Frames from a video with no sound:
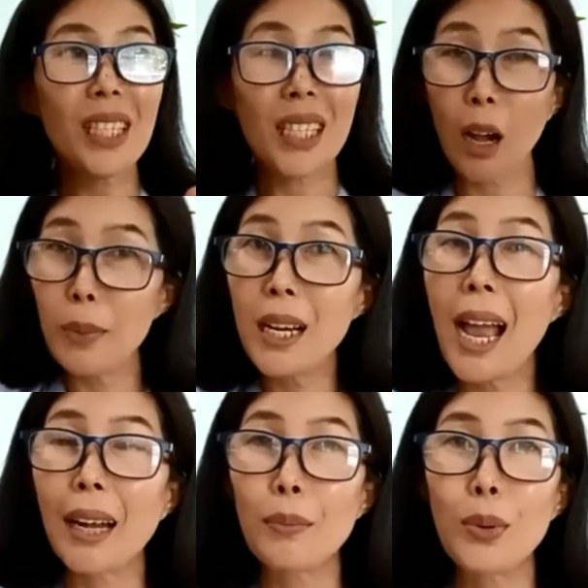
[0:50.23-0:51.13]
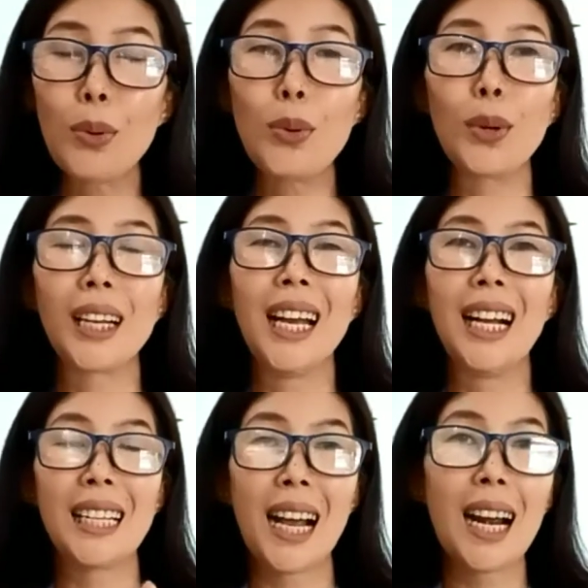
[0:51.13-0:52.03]
เขาเพิ่งหัดพูด
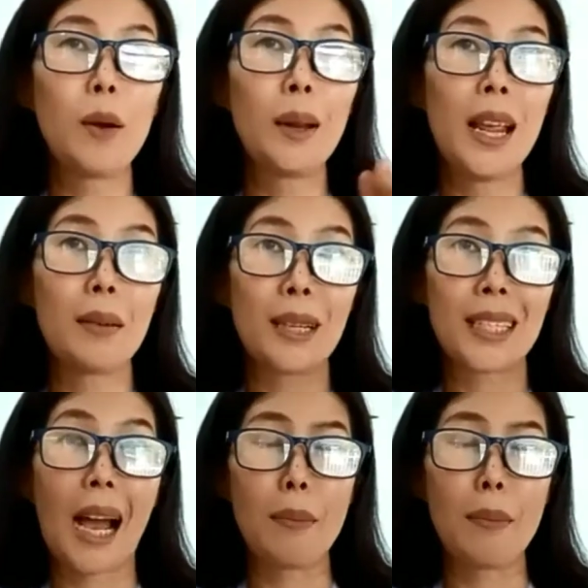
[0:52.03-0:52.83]
ถ้าเราไปเรียนภาษา